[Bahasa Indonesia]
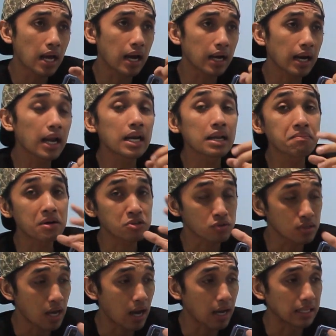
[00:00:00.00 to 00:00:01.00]
angka 5
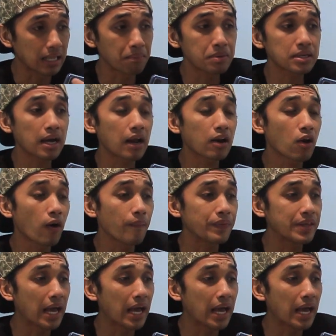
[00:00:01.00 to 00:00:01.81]
jutaan tapi kalau